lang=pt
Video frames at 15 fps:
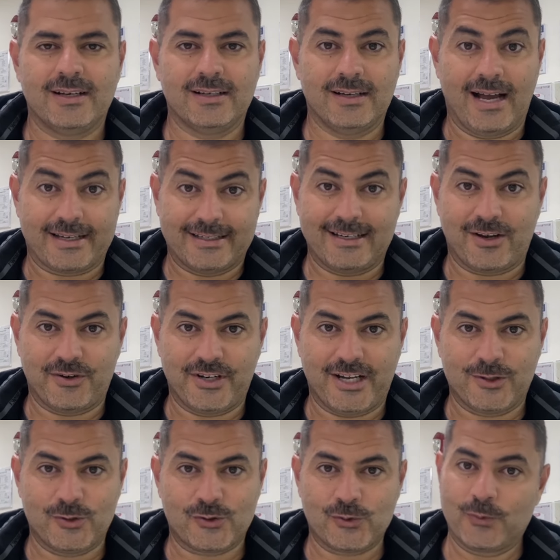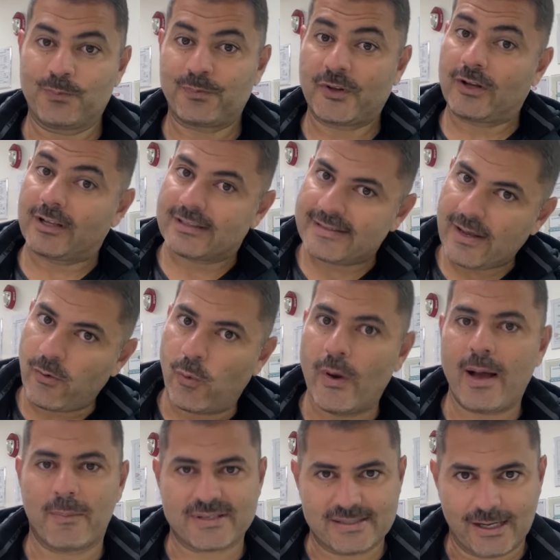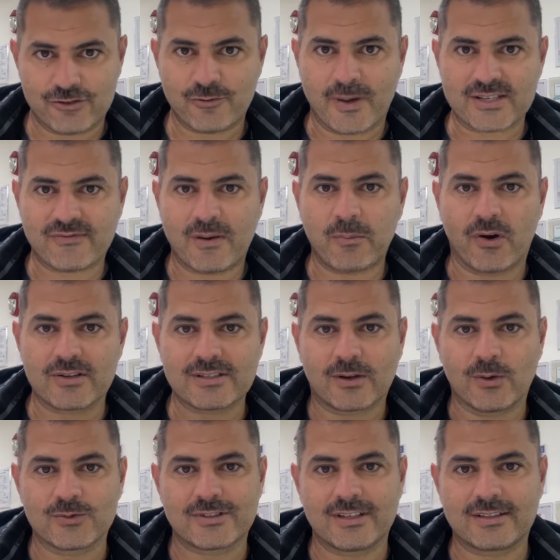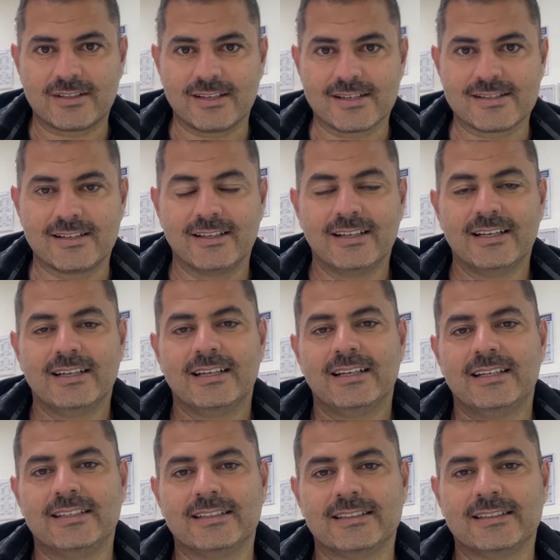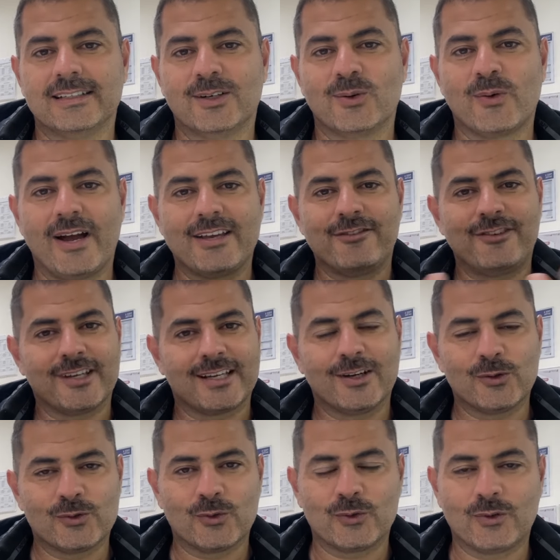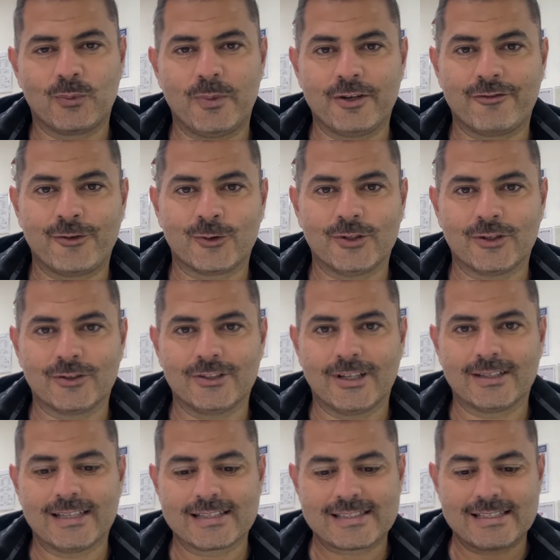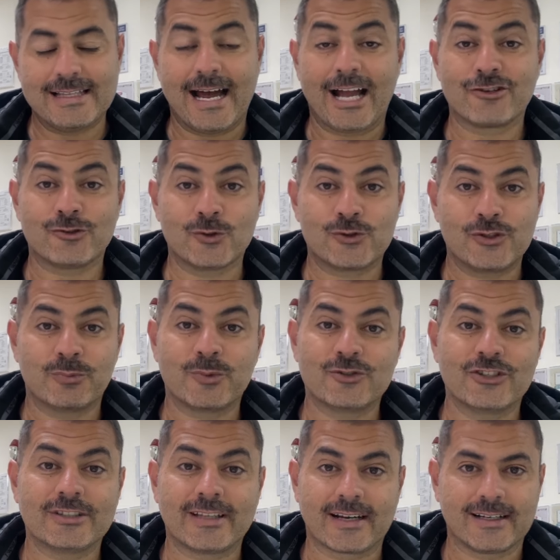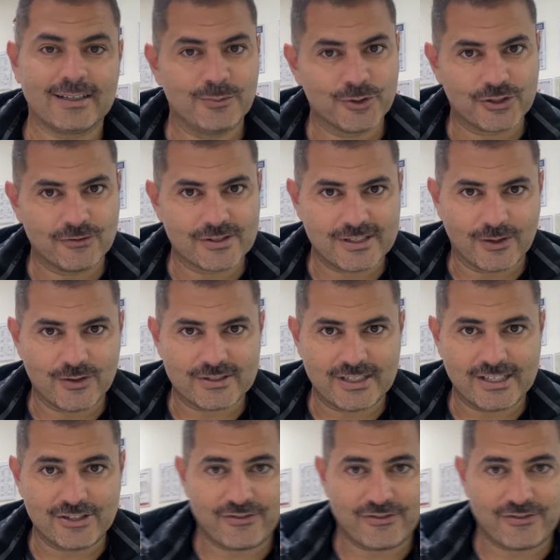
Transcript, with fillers: aqui na Coreia do Sul. Seul é a cidade mais famosa, com certeza. Então aí fica o, o perfil da, da, da, cidade, do tipo de intercâmbio que você gostaria de